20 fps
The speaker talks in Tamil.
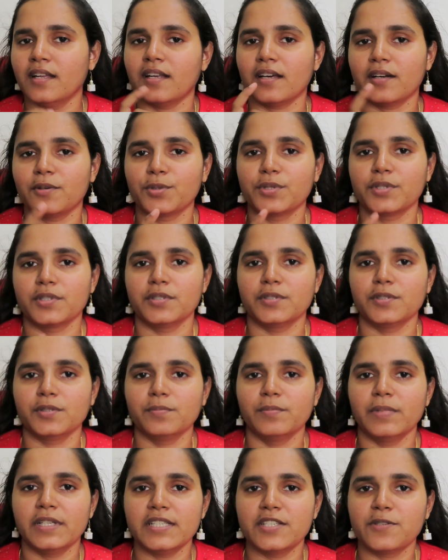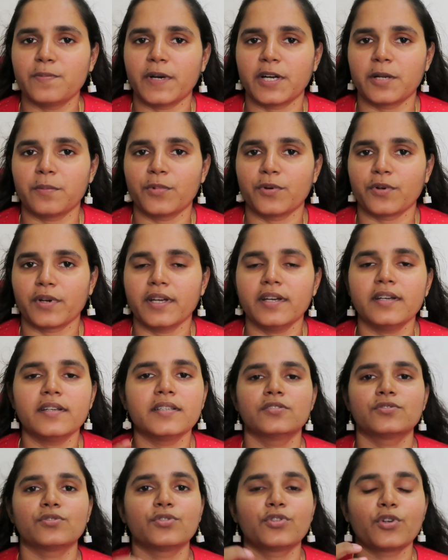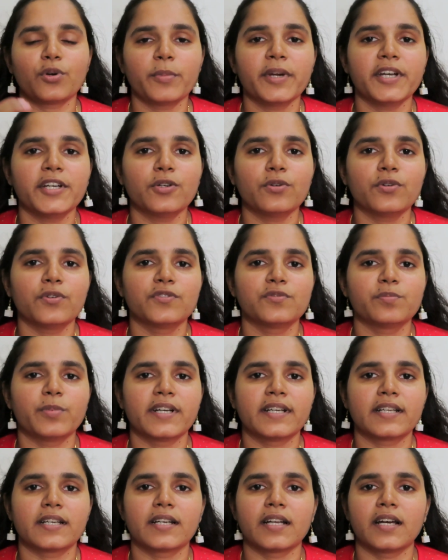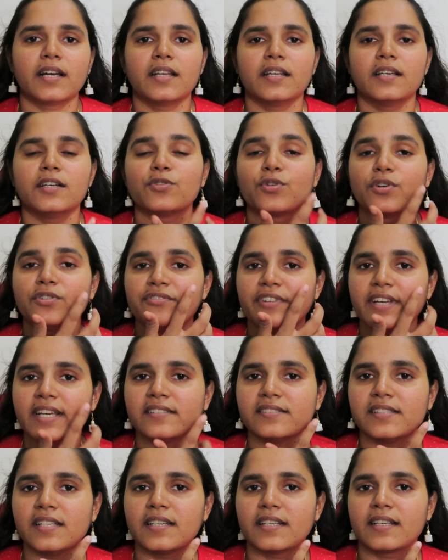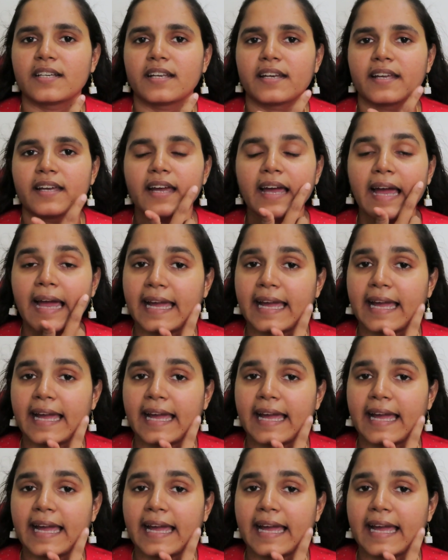நான் ஒரு ப்ளீச் பண்ண போகிறேன் ஸோ டொமேட்டோ யூஸ் பண்ணுறதுனால உங்கள் ஃபேஸில் இருக்கிற